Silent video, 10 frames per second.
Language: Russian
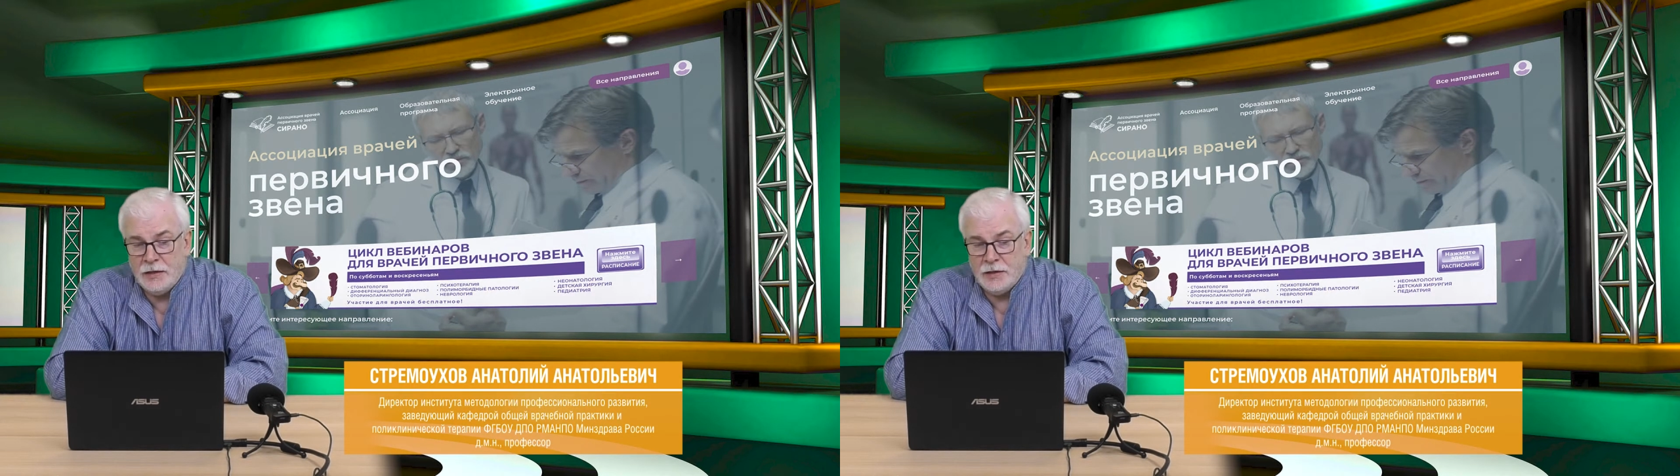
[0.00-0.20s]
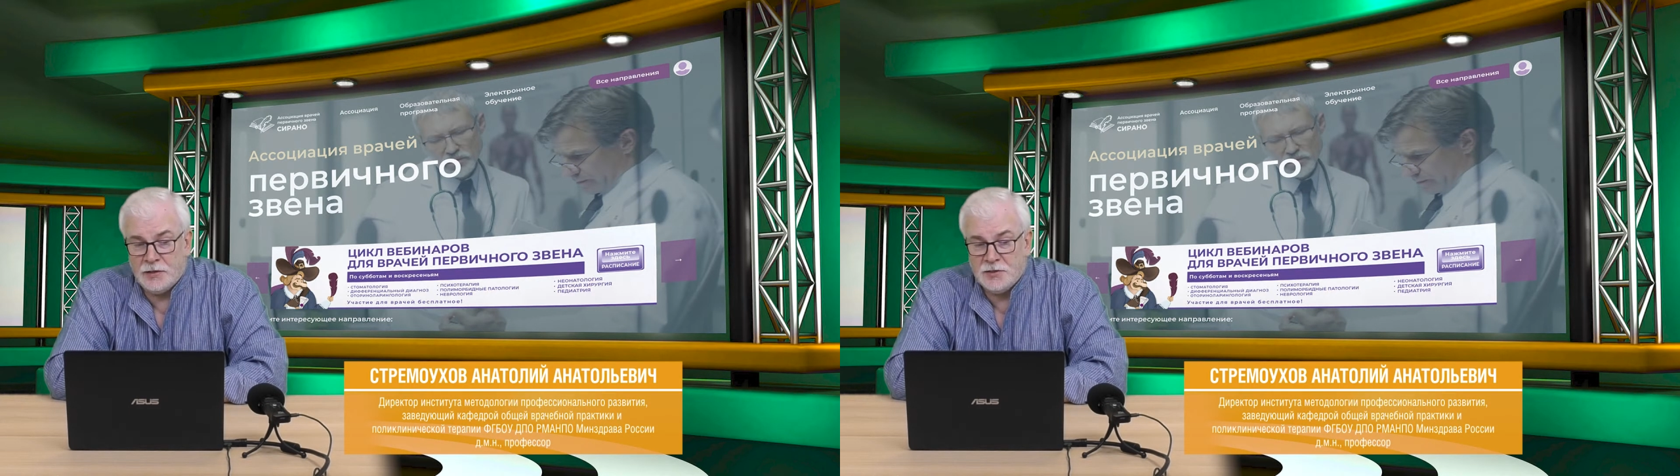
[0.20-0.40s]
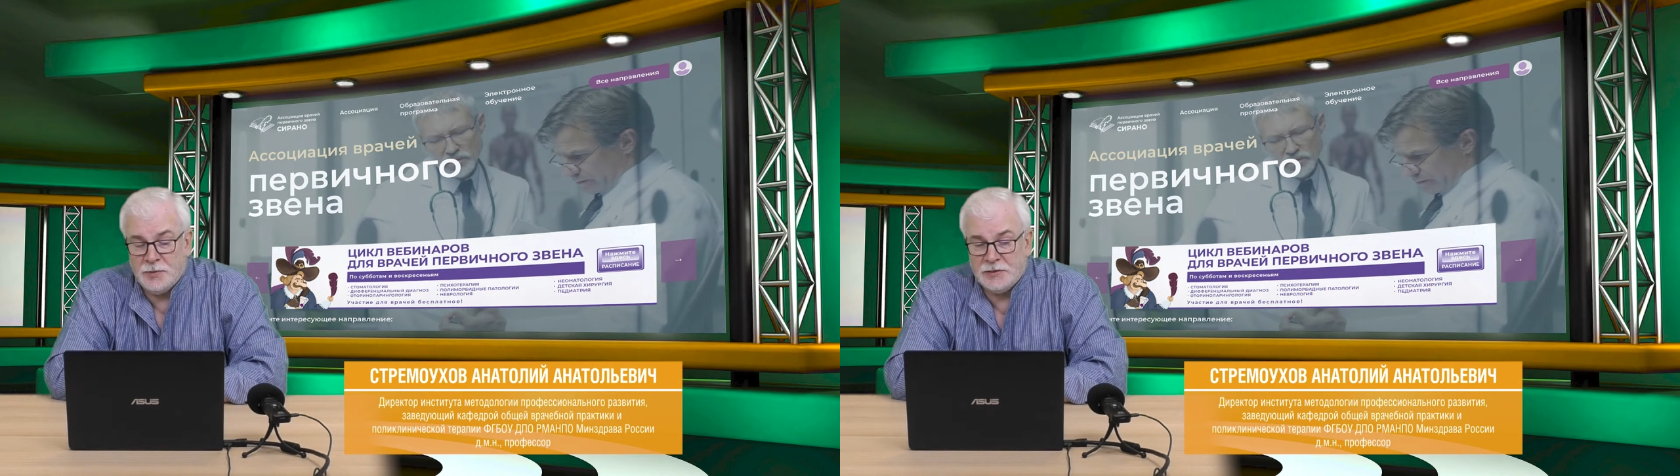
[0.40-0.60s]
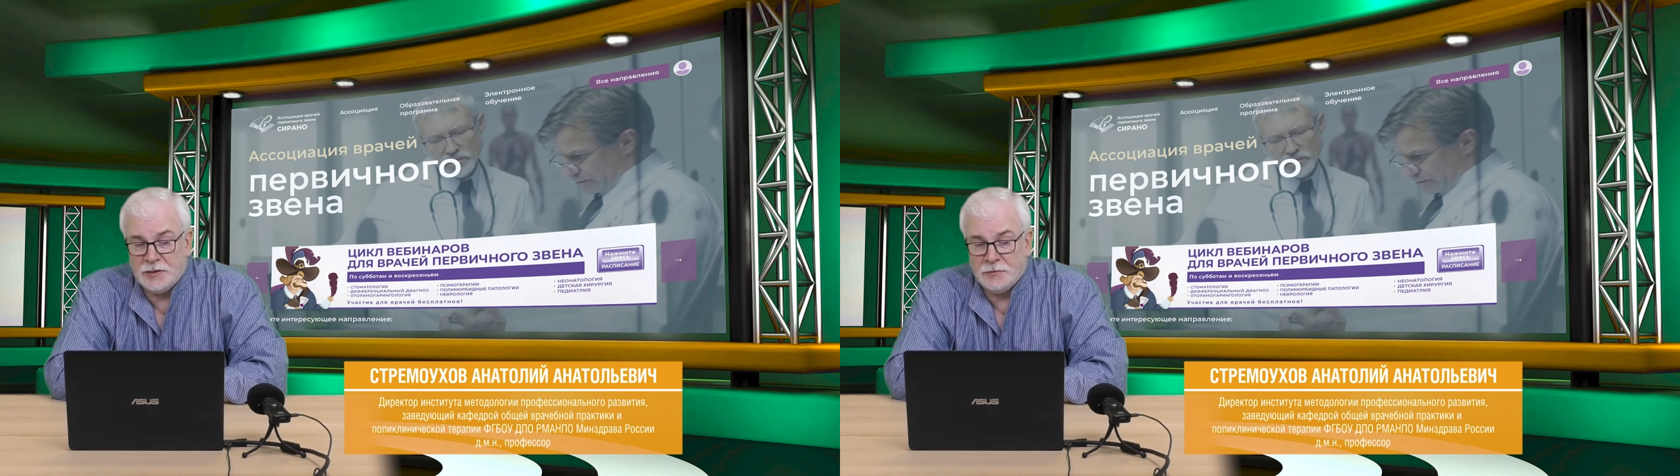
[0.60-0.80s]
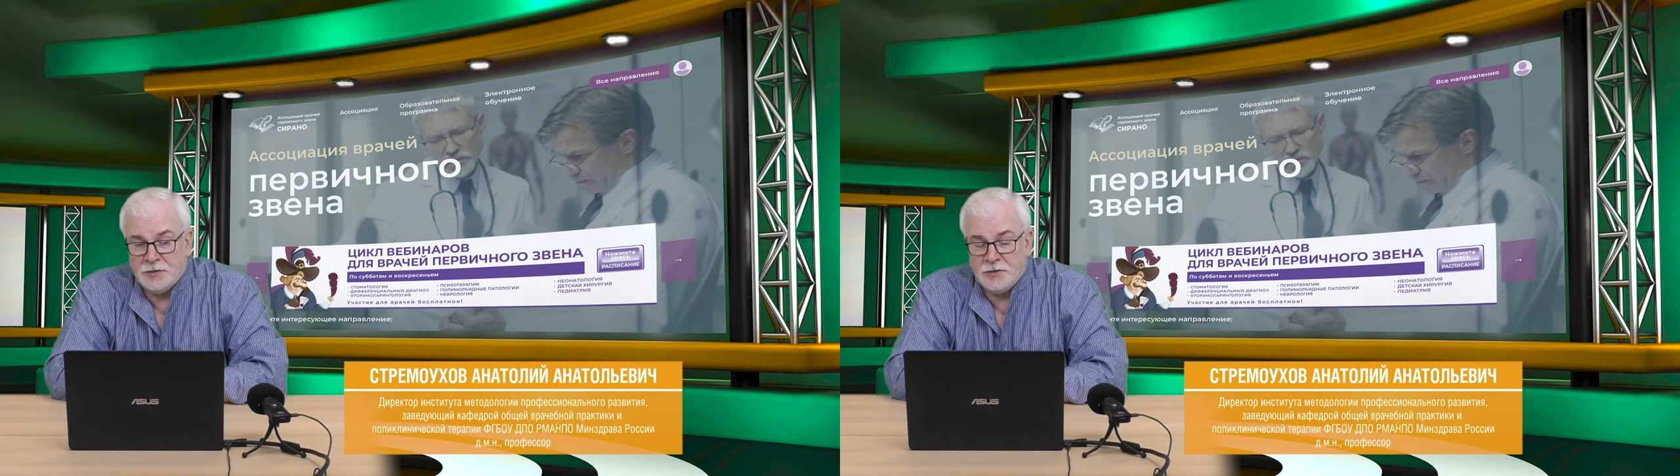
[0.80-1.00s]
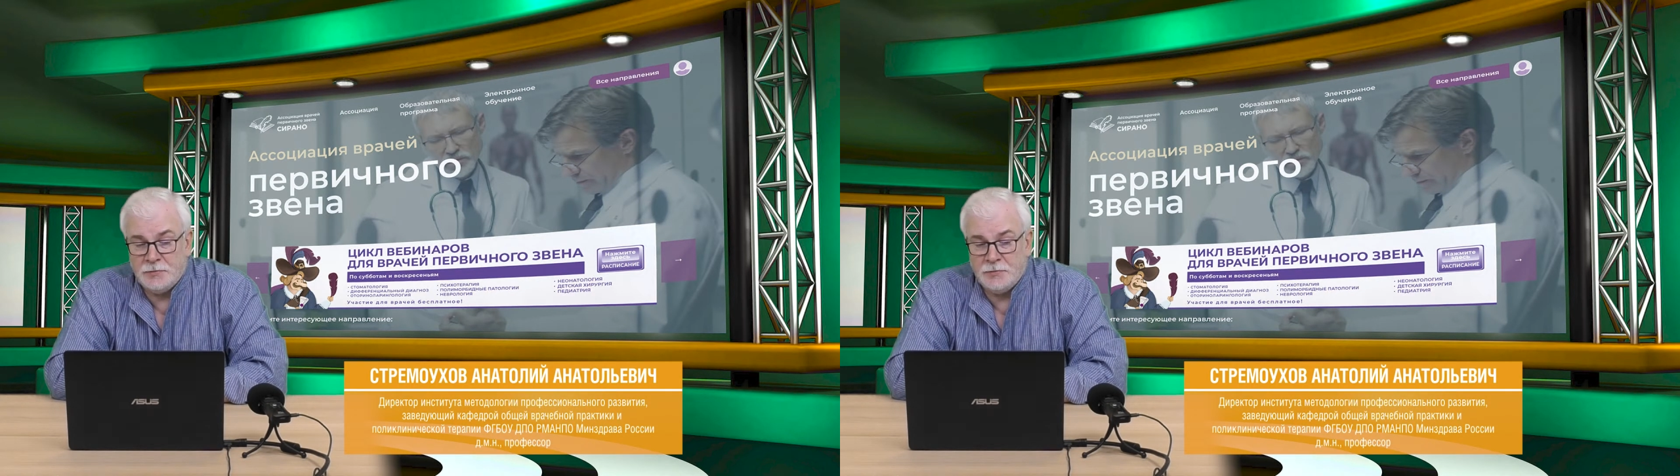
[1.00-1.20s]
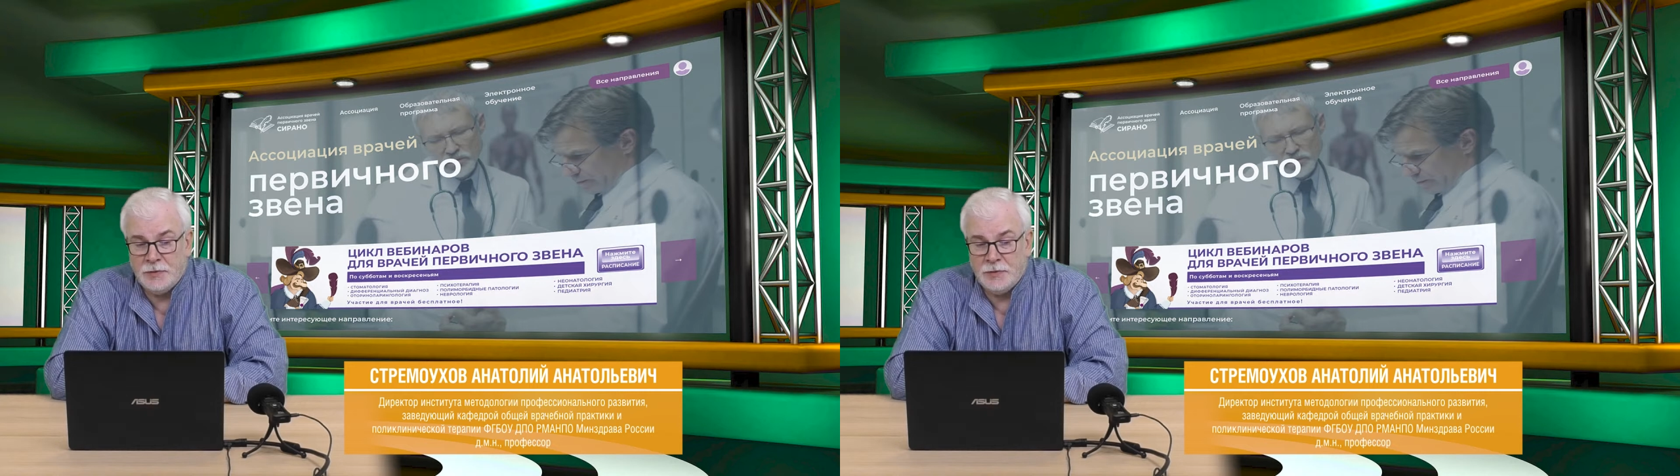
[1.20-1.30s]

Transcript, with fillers: рассматривать